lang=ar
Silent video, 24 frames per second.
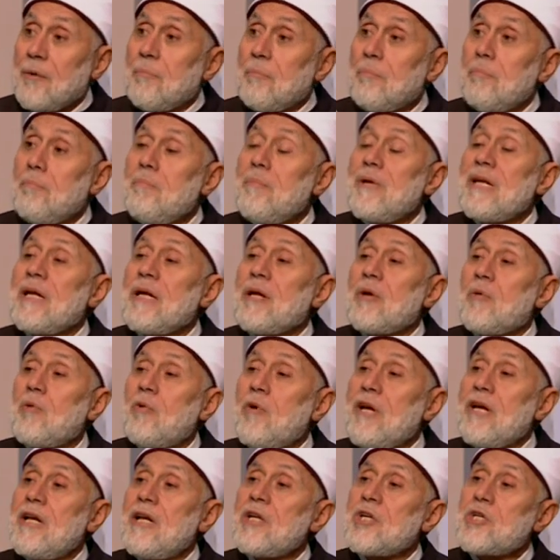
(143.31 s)
من
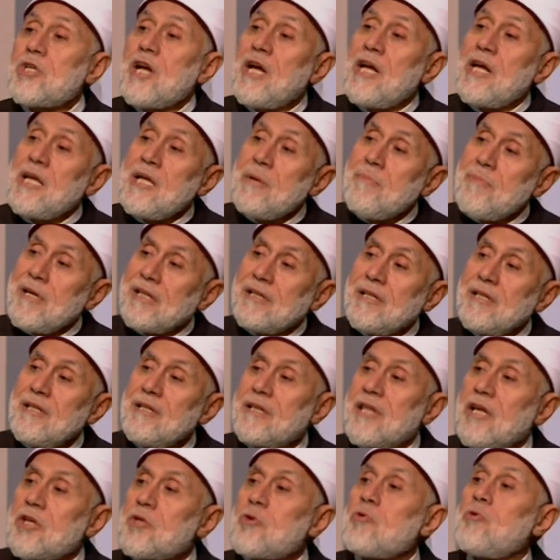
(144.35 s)
كل شائبة
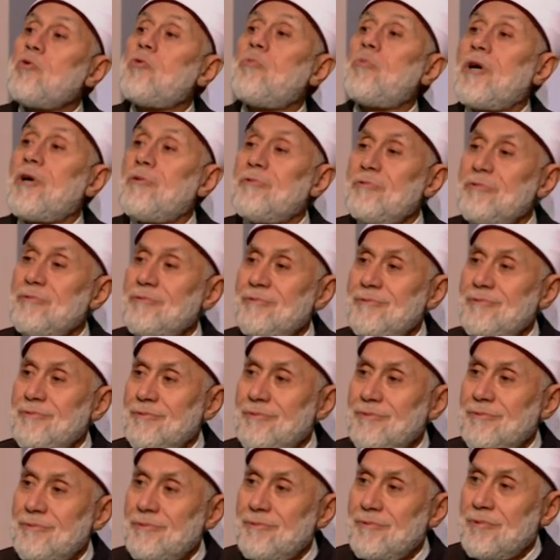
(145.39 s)
تشوبه
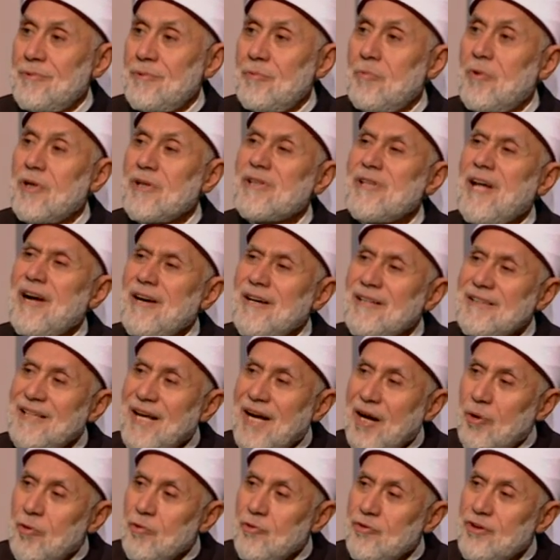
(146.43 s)

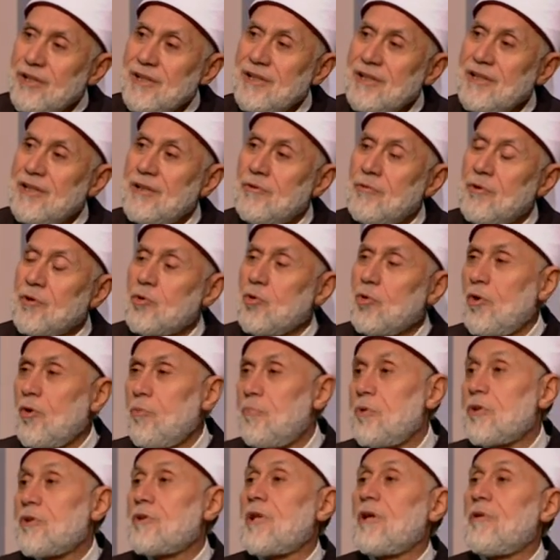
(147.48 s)
وتقدح فيه
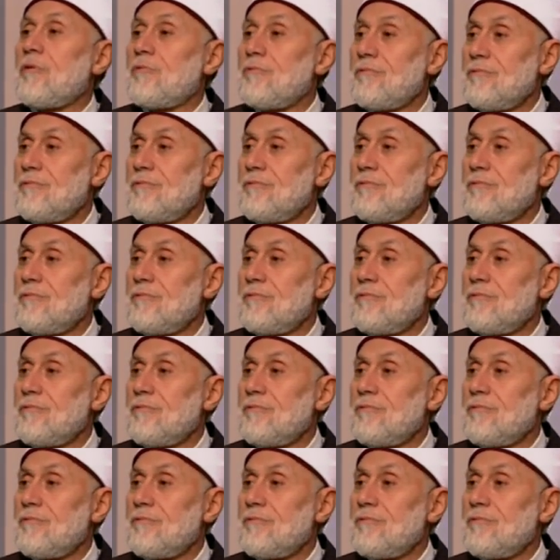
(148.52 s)
وتحبطه